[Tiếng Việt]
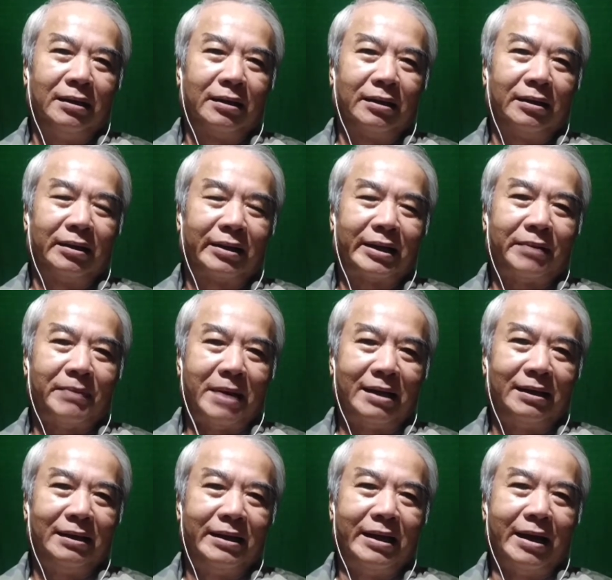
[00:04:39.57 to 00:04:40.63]
ờ, các
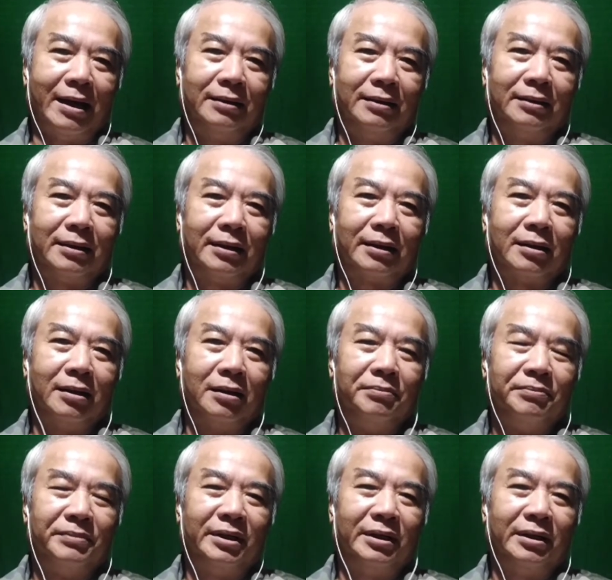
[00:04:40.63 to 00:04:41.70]
bạn nên dở cái
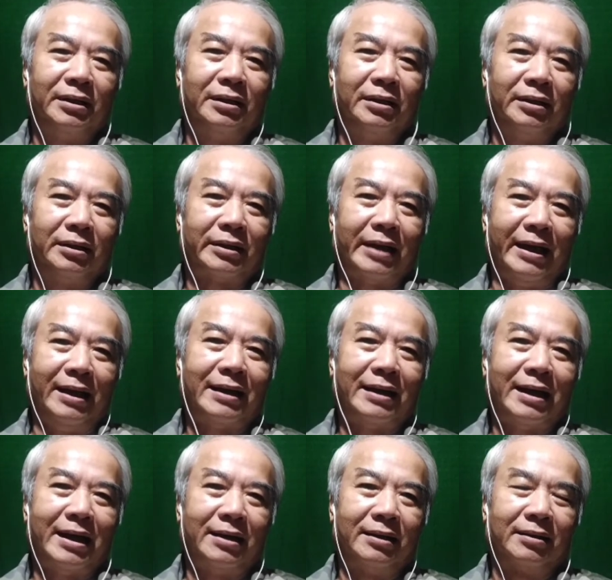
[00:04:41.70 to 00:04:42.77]
cơm ờ, tẻ
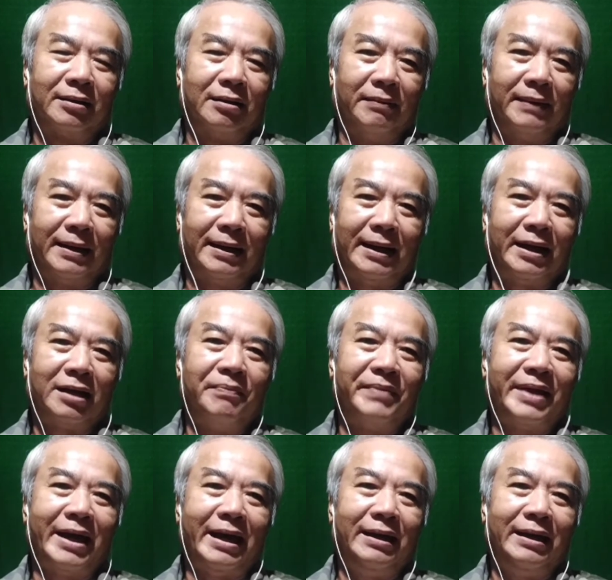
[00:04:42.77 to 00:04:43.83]
ra rồi bạn lấy cơm
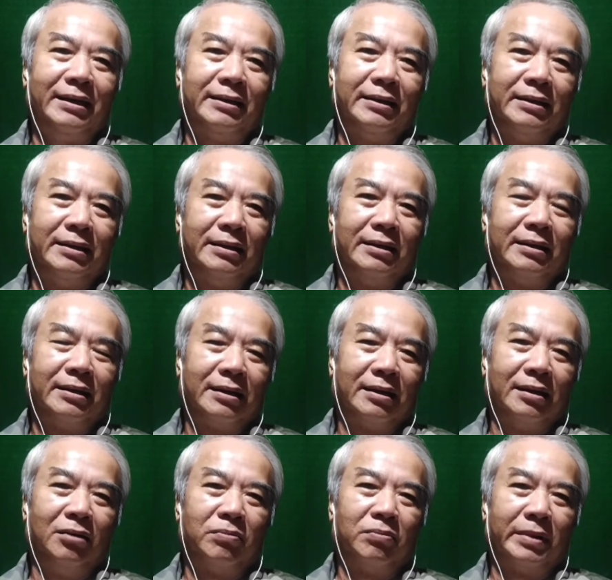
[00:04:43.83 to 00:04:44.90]
cháy
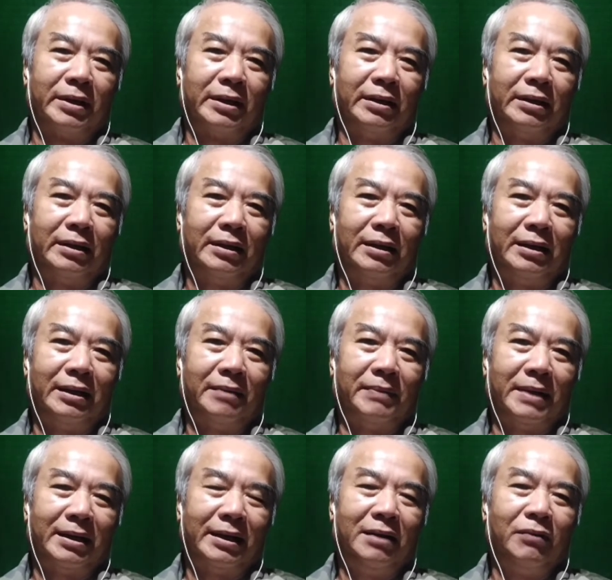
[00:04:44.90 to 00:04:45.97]
lúc mà là
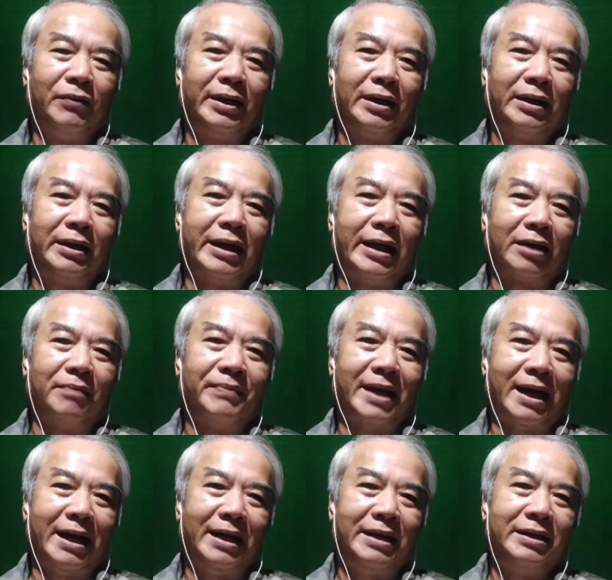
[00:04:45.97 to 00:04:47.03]
bạn lấy nguyên cái về cơm
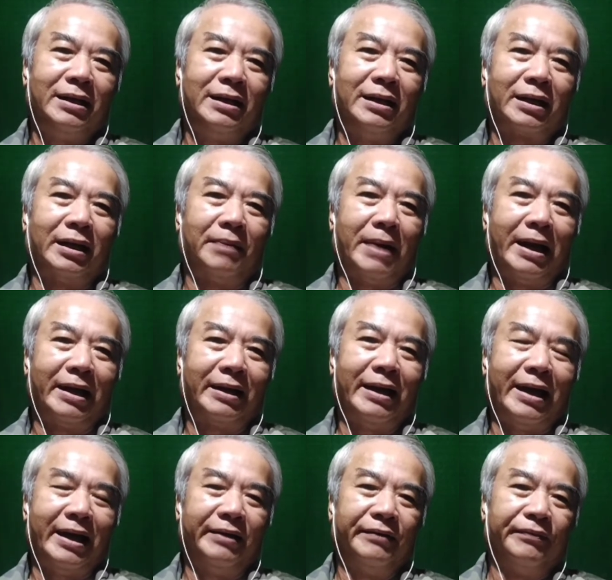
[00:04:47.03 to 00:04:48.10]
cháy dưới là bạn cứ
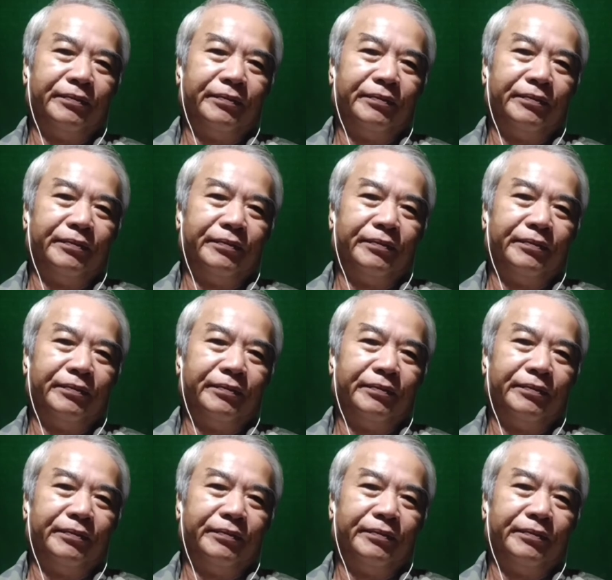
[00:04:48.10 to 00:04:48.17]
ăn